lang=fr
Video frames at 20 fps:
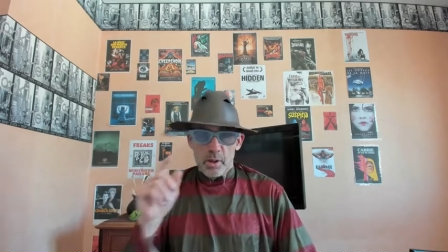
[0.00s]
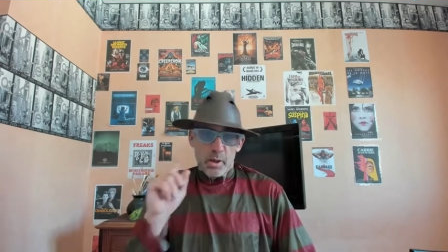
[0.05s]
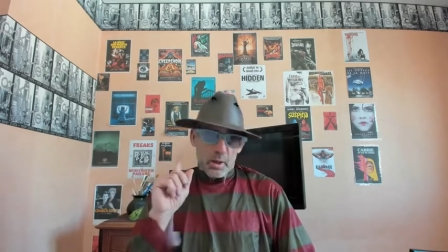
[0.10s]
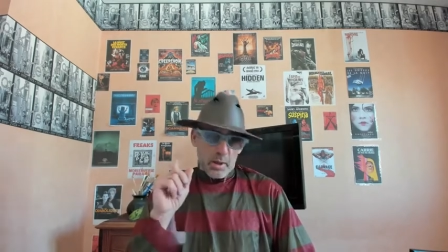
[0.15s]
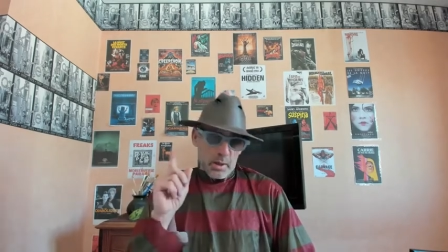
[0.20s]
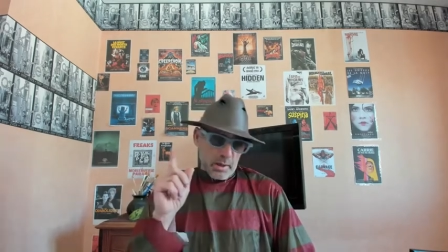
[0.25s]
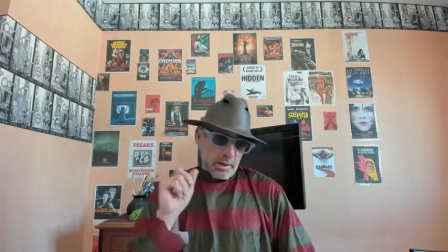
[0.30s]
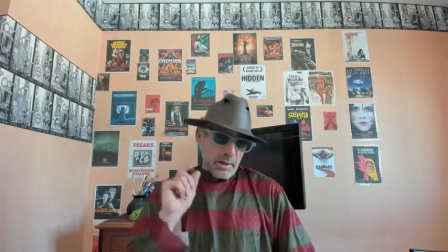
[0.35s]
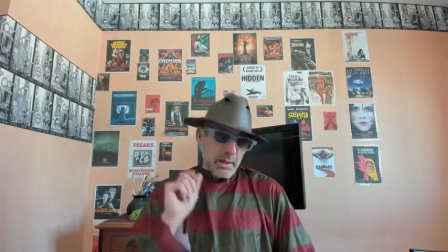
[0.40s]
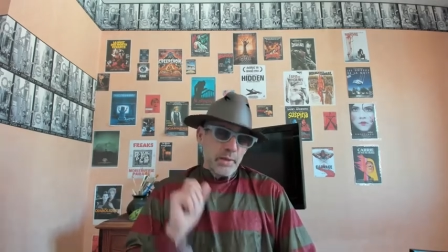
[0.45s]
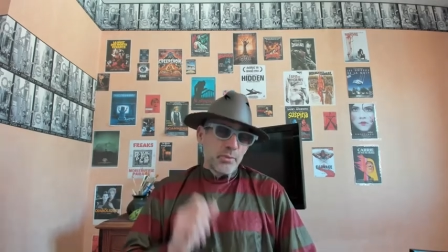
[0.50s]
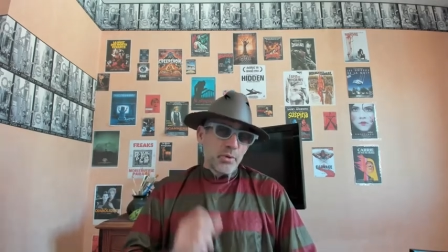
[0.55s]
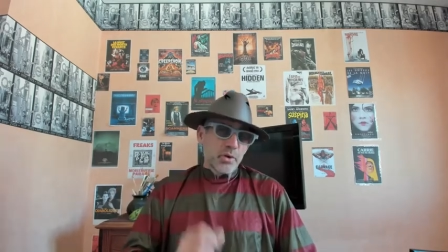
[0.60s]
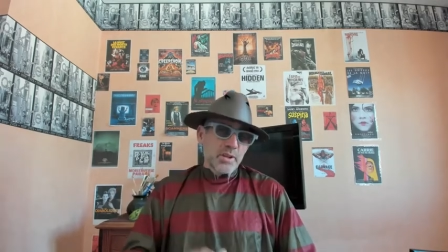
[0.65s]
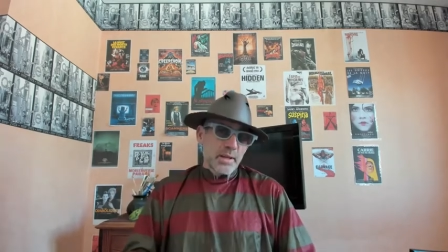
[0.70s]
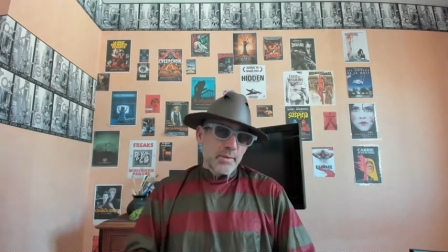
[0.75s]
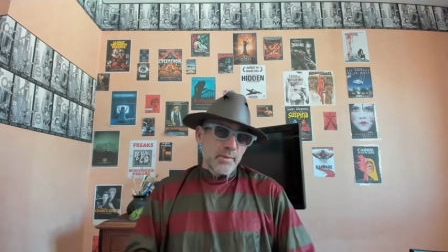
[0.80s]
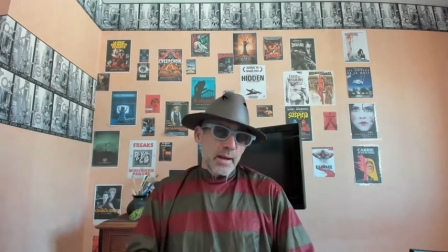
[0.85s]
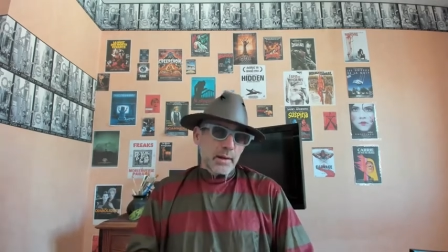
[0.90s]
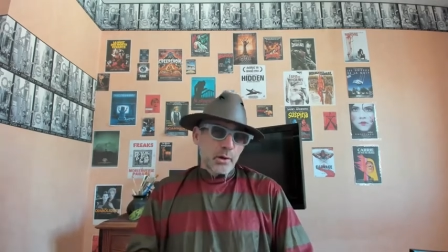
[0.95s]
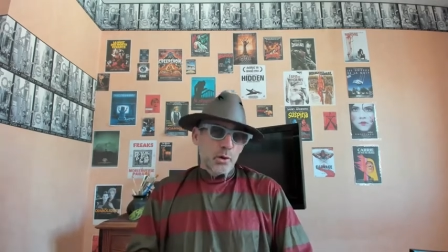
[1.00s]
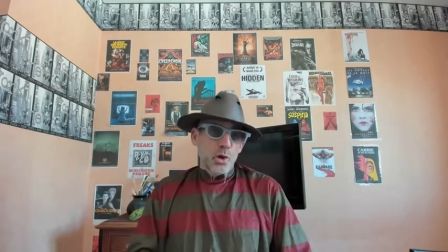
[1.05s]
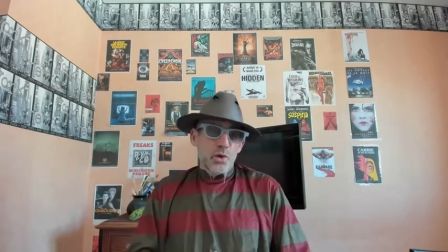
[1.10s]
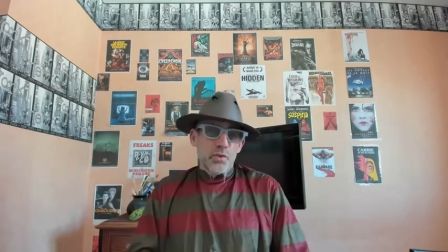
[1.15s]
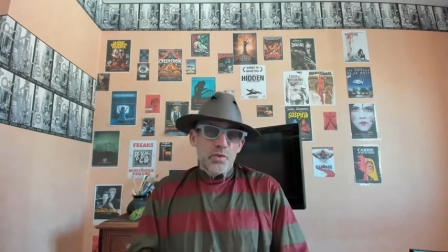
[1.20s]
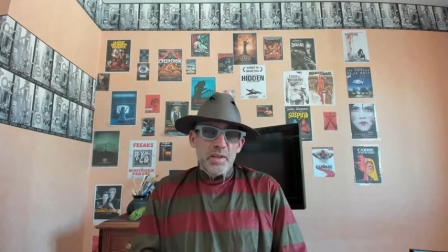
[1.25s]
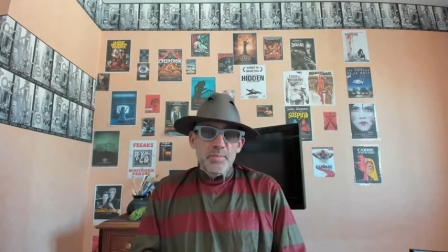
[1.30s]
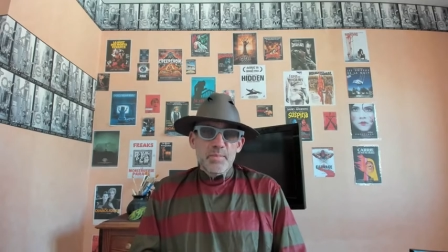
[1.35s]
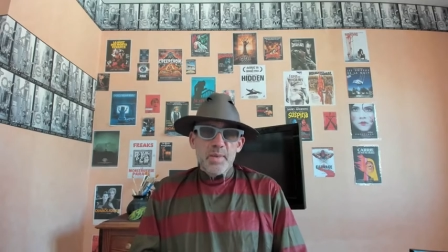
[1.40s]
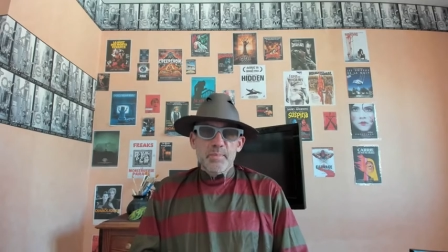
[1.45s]
Il faut savoir que le film
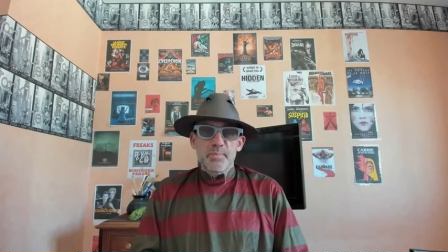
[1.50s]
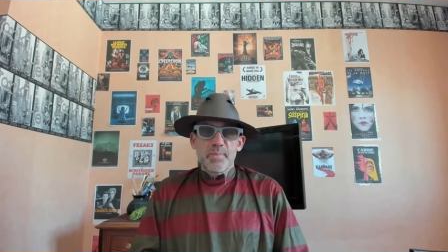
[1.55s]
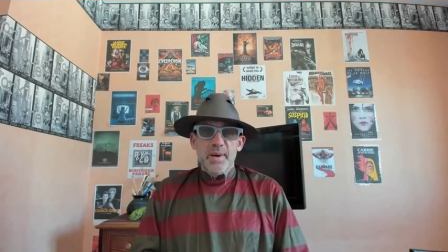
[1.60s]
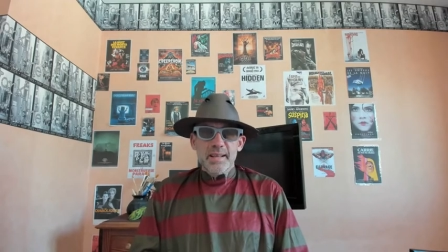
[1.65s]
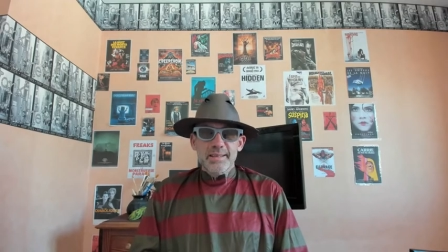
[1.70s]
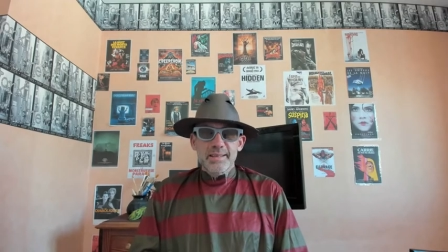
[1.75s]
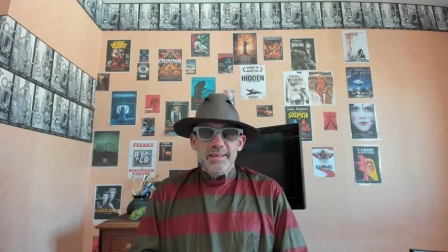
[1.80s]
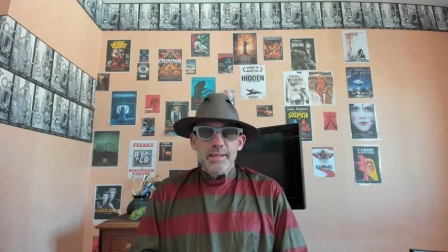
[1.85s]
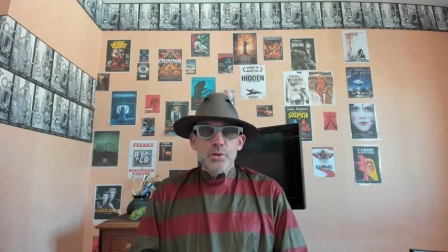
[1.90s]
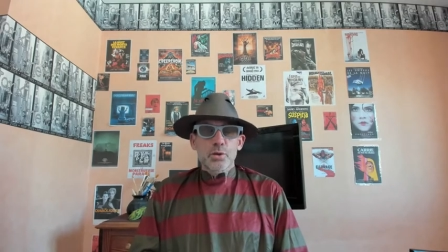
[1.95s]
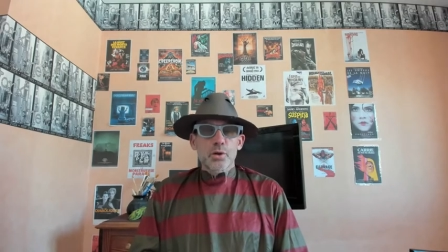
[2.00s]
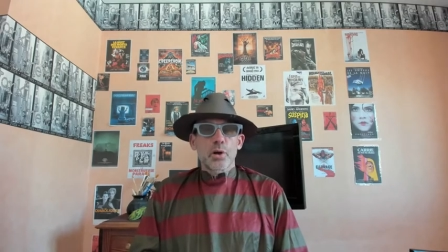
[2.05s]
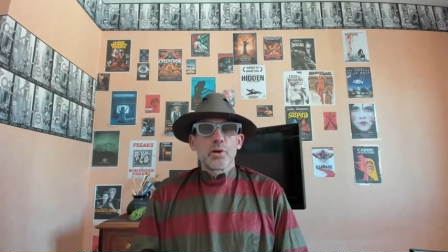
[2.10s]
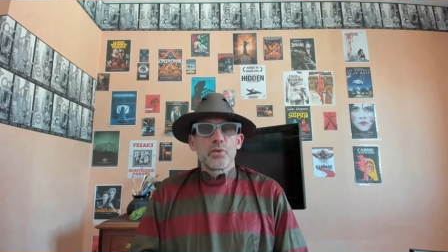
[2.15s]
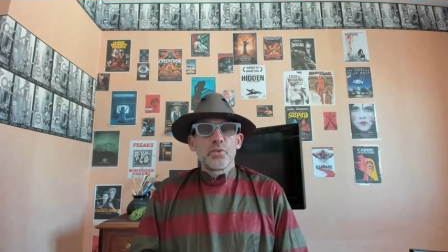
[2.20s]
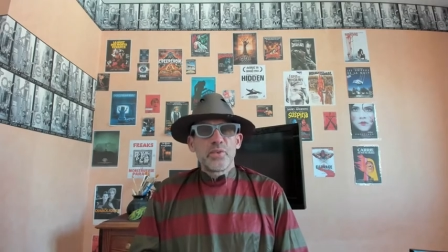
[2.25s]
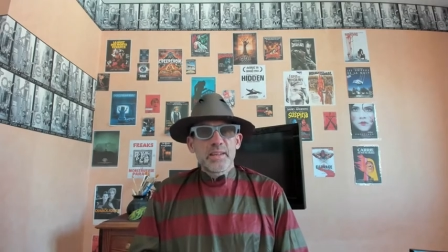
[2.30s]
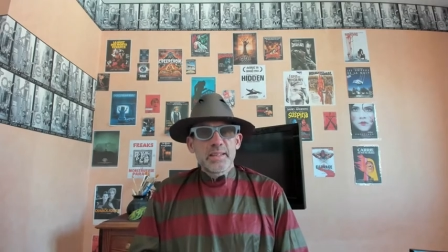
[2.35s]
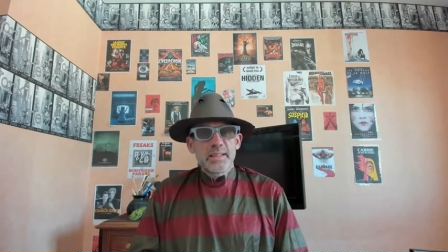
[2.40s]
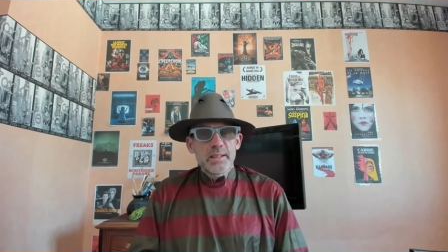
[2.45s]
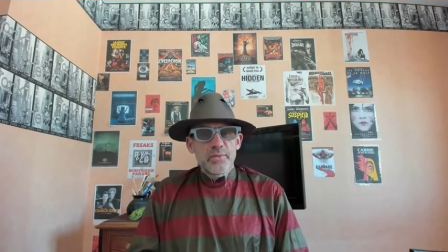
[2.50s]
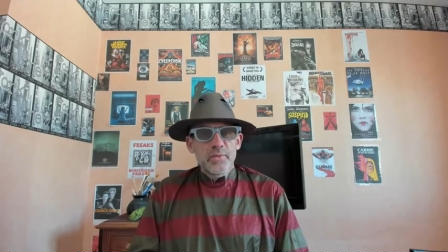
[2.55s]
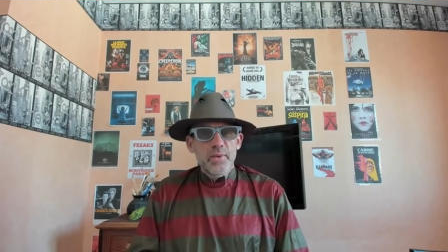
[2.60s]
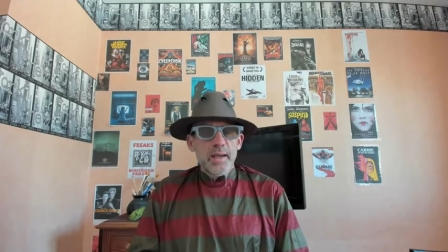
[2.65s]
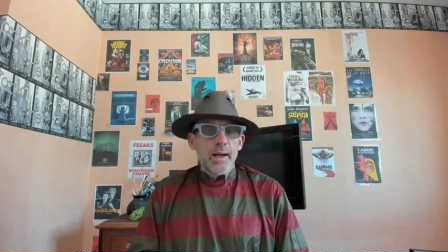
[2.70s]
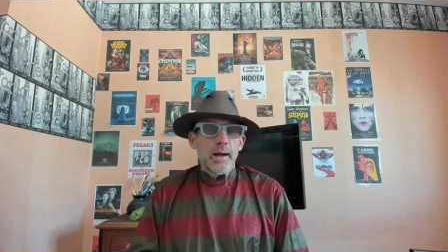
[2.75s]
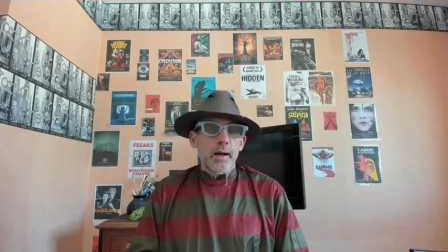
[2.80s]
est basé sur un fait divers.